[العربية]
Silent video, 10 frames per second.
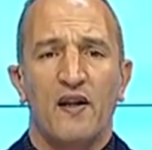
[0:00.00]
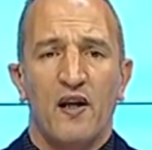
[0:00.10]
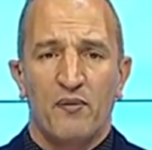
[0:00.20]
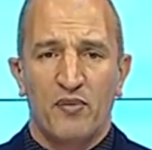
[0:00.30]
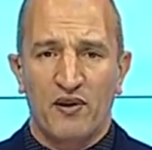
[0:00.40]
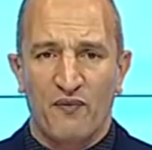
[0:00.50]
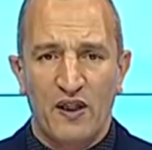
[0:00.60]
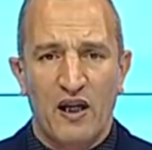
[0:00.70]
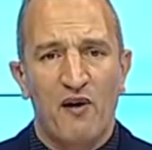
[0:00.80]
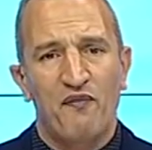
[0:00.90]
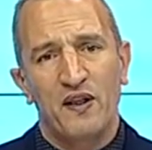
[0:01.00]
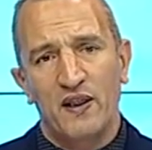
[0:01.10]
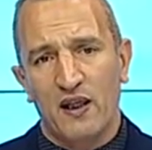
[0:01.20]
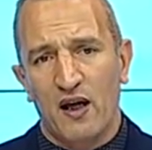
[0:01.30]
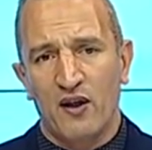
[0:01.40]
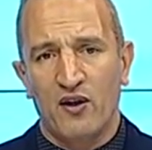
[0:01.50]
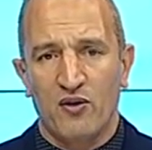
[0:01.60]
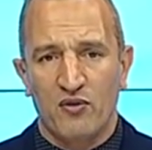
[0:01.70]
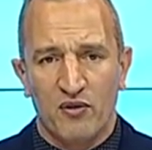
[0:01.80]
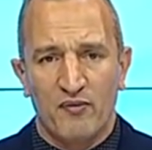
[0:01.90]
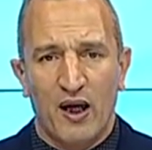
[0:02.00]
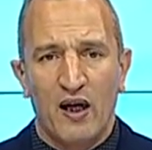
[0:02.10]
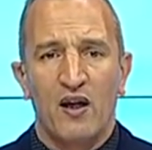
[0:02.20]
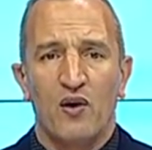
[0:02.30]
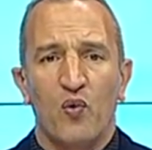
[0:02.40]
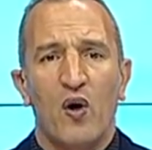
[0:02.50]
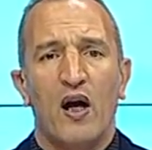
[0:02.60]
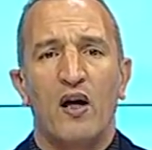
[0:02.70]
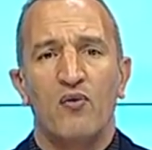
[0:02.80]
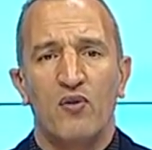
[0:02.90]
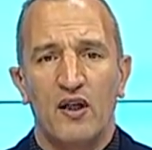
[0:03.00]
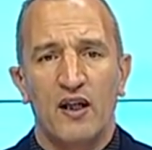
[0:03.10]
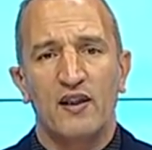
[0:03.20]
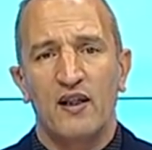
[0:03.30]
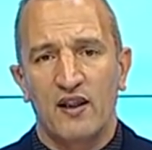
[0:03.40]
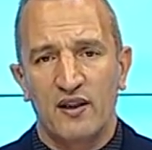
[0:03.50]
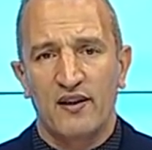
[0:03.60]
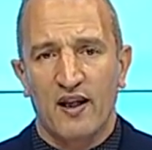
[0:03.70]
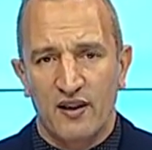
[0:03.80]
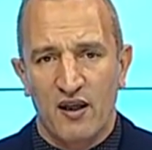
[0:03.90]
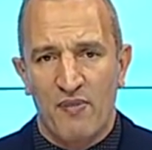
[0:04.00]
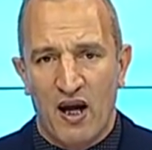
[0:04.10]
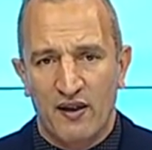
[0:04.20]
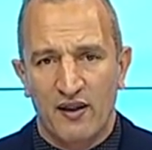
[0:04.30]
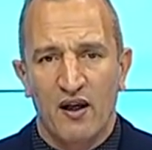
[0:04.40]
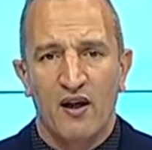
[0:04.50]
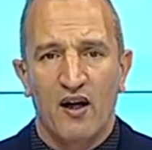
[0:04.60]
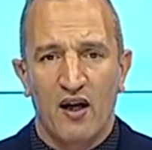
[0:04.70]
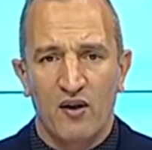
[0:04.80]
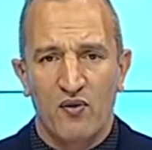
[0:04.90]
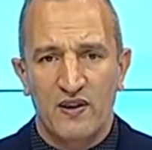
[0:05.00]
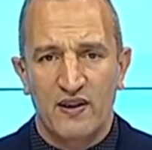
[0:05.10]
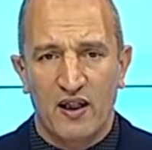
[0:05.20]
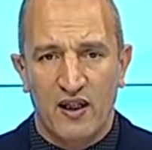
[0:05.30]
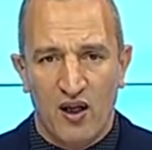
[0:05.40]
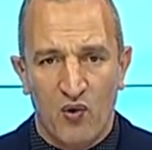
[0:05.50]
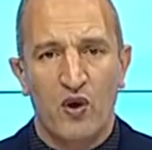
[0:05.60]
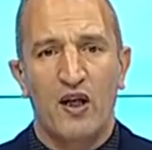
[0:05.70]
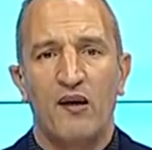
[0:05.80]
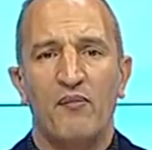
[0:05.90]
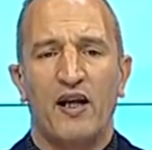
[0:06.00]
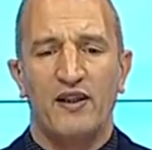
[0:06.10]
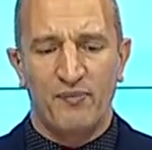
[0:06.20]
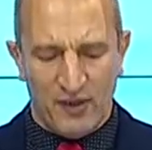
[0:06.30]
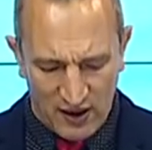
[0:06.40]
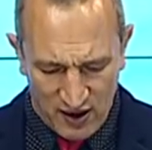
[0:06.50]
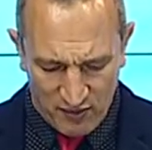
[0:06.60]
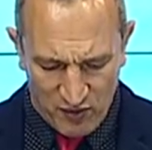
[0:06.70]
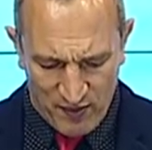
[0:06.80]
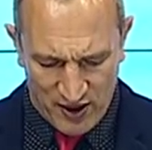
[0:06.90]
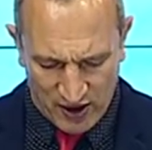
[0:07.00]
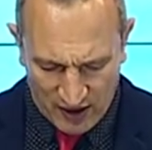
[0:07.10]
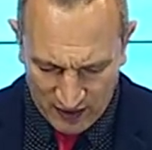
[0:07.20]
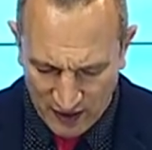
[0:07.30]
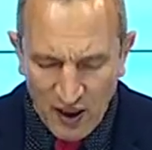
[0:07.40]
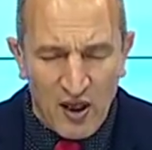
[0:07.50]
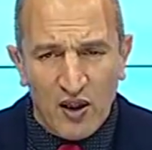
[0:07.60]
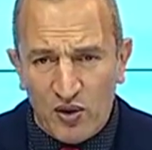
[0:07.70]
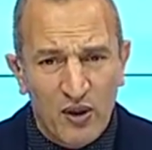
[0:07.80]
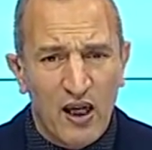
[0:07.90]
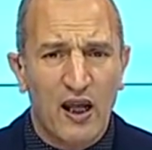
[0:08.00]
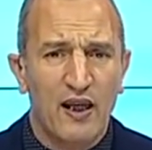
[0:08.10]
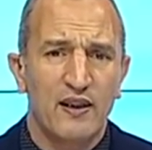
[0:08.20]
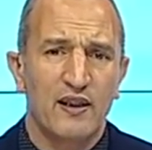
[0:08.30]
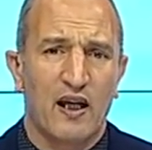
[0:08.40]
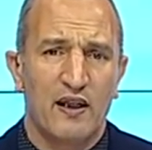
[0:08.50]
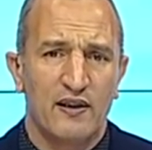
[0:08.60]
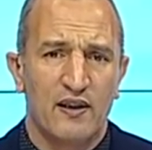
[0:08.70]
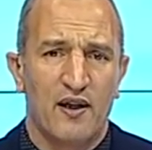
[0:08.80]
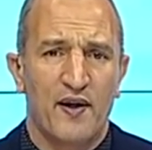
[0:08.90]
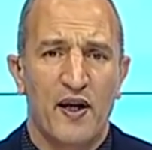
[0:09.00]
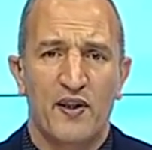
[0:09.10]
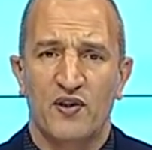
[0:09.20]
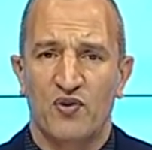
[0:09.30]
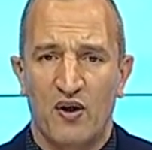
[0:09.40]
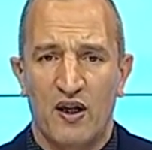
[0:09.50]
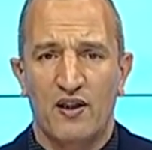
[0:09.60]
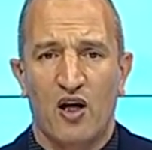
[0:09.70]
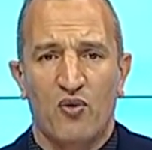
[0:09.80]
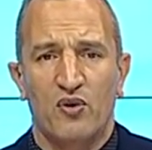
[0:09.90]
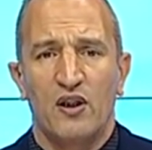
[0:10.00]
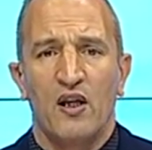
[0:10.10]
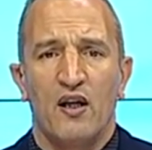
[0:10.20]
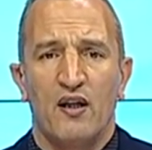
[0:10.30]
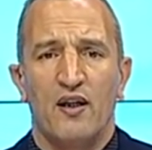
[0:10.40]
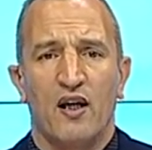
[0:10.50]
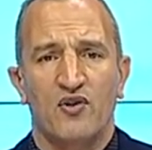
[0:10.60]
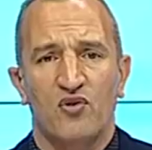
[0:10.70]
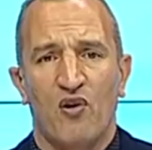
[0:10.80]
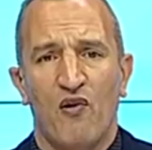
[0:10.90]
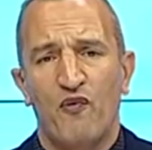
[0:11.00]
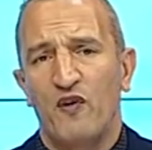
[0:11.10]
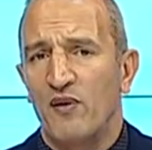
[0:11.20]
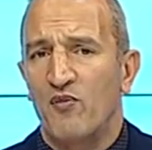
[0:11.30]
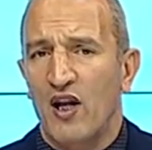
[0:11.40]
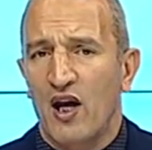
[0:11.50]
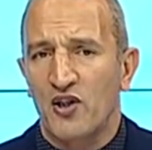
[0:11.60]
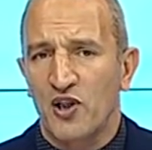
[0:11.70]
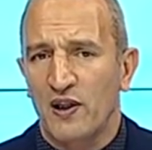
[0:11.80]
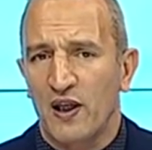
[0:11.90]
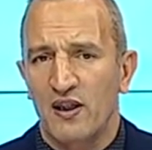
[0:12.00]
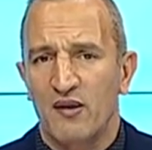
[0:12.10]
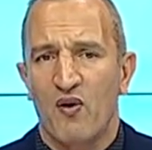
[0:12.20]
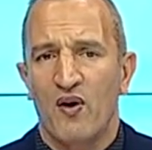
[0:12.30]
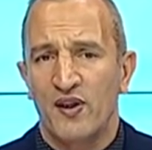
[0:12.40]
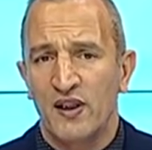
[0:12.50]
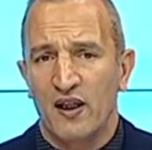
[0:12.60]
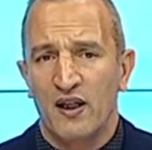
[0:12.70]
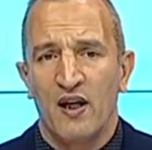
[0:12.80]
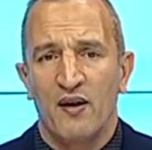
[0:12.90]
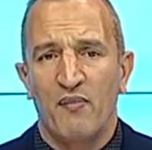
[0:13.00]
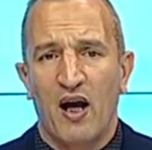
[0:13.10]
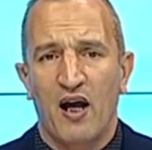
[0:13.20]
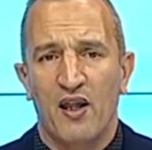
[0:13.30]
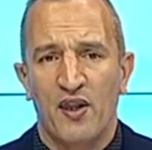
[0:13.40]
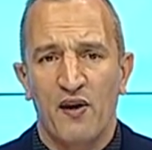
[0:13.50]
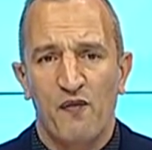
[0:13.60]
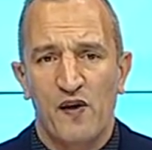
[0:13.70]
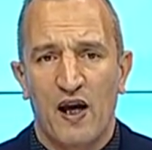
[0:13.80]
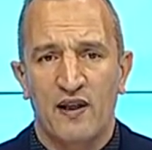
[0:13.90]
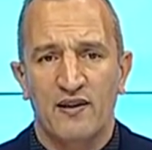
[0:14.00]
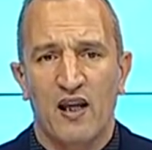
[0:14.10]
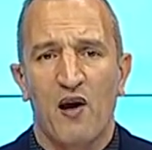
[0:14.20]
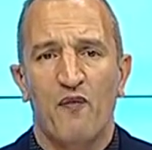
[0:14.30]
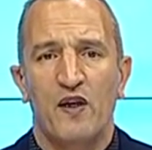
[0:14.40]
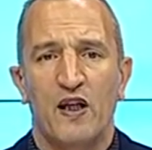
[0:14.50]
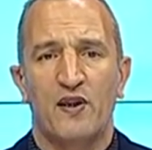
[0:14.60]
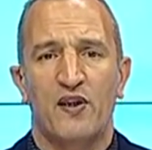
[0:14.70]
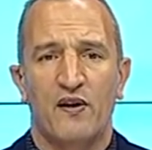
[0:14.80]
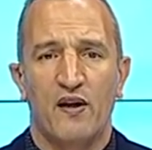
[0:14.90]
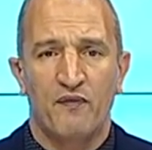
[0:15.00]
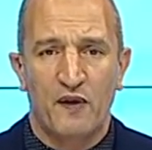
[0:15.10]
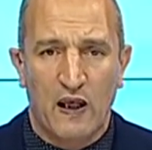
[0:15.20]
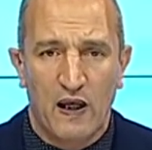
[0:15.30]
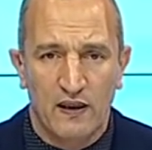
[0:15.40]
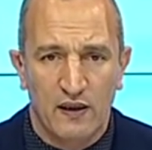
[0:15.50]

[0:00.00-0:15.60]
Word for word: بوتفليقة في لقاء الحكومة والولاة الذي تغيب عنه الوزير الأول المعني به مباشرة دون الحديث عن هذا السؤال نعود للصحف لمناقشة هذه المواضيع مع ضيفنا الصحفي الأخضر فرحات